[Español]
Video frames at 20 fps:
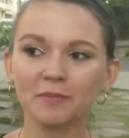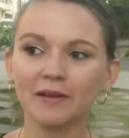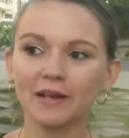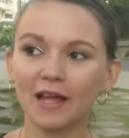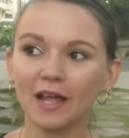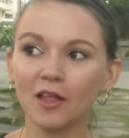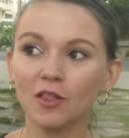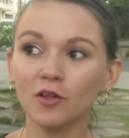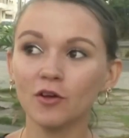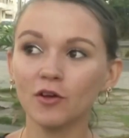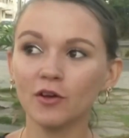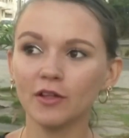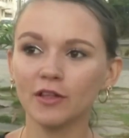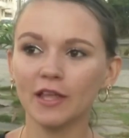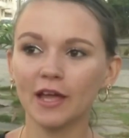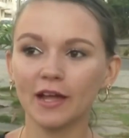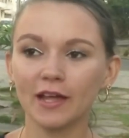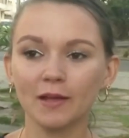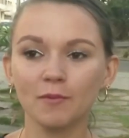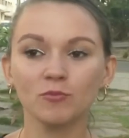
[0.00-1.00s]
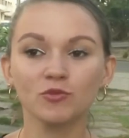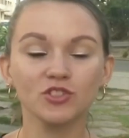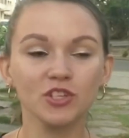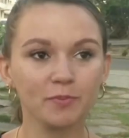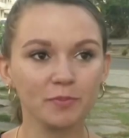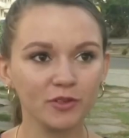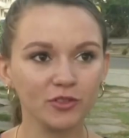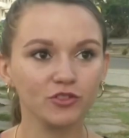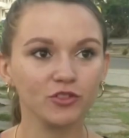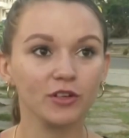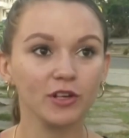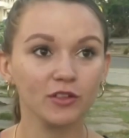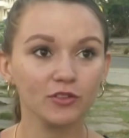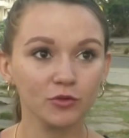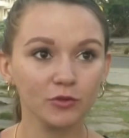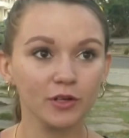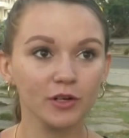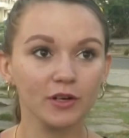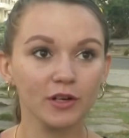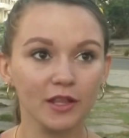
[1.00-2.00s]
esperado ya que muchas
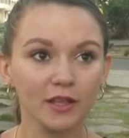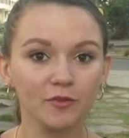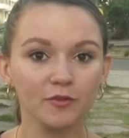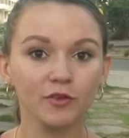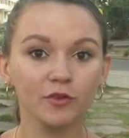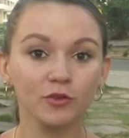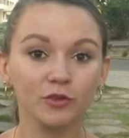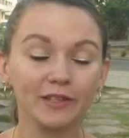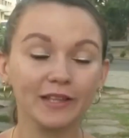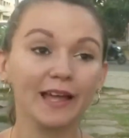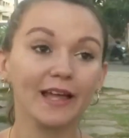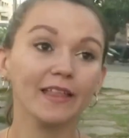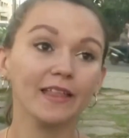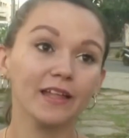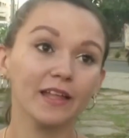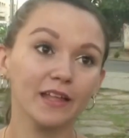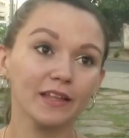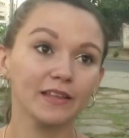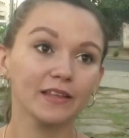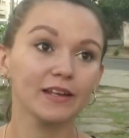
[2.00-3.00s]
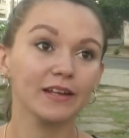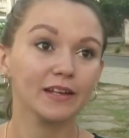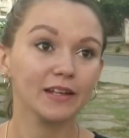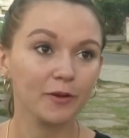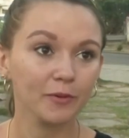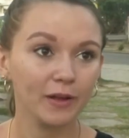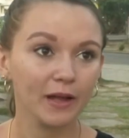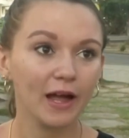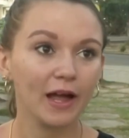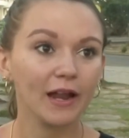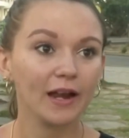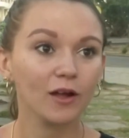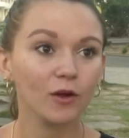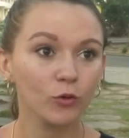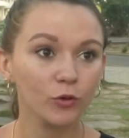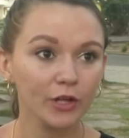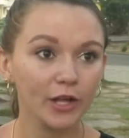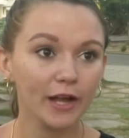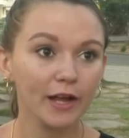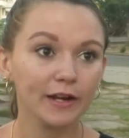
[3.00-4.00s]
personas tuvieron la dificultad de tener que viajar a
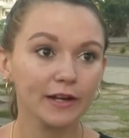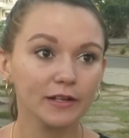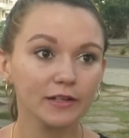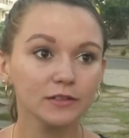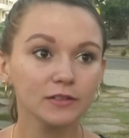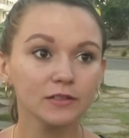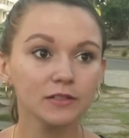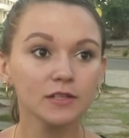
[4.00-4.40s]
Guyana